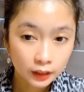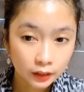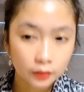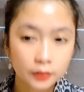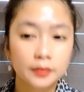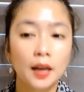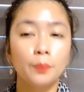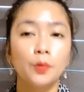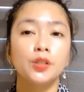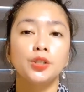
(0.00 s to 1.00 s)
Tapos
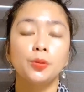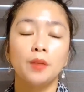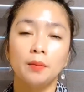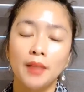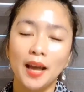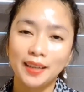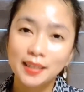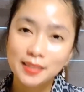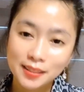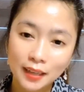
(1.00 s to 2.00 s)
yung mga blackheads
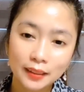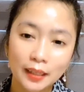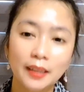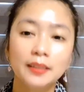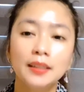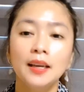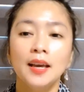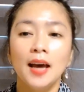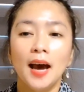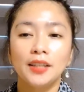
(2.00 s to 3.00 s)
natin
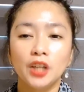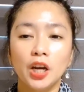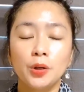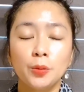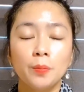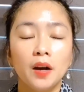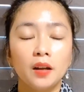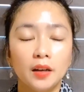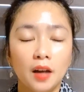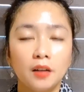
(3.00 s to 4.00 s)
at saka yung mga
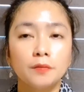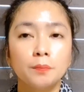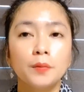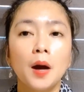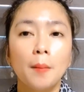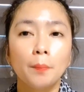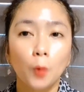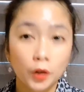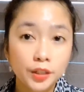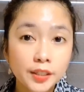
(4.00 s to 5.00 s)
clog pores
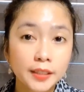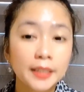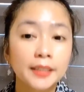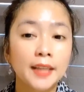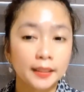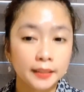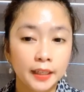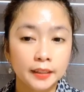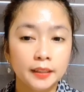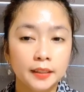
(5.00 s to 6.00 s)
din natin.
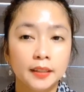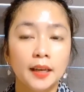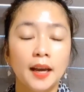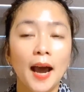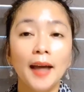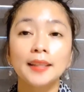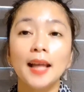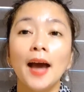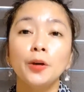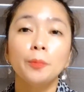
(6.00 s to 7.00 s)
At ano
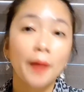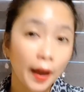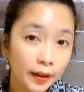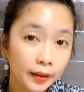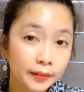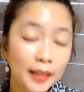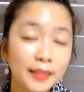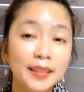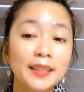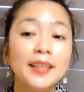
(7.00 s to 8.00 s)
pa,
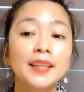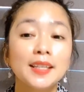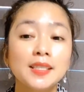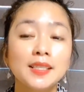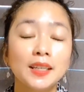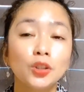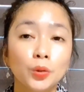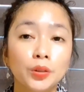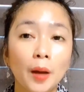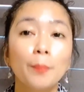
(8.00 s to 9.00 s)
nagdi-decrease din ito ng
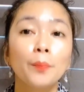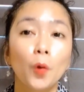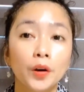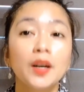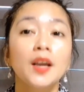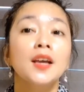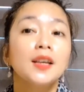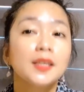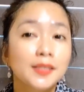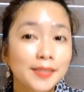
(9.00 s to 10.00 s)
pore
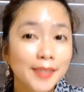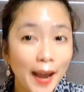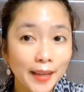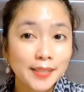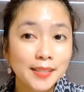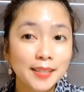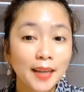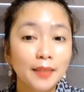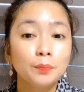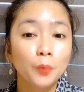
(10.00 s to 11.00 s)
size. Yan
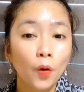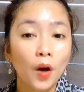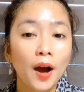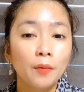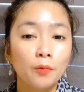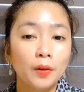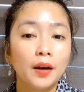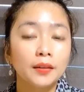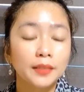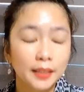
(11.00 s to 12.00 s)
po ang
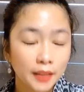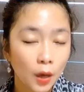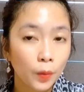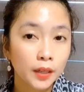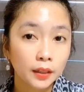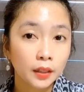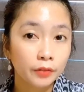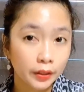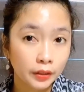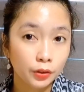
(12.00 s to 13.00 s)
tinatawag nating
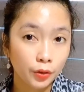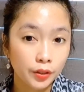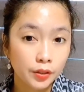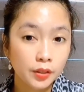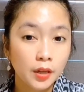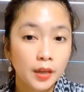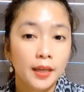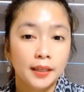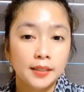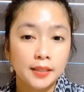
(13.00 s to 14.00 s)
retinoids.
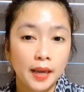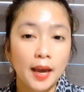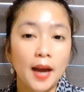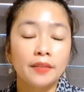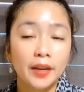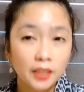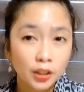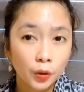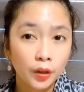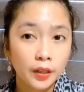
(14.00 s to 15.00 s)
Kasi ang
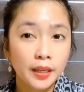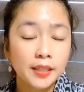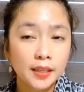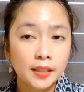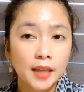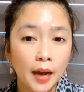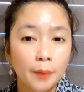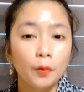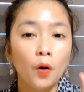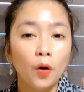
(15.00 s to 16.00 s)
retinol is a type
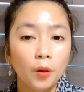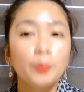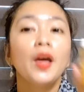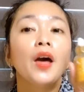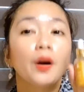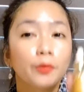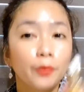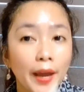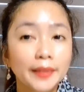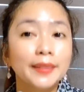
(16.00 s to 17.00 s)
of
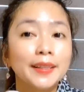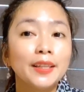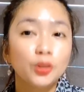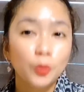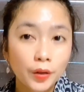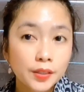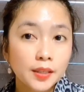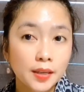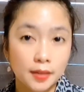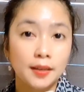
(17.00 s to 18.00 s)
retinoids
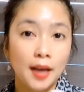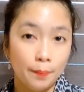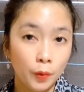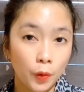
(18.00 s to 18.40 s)
nga po.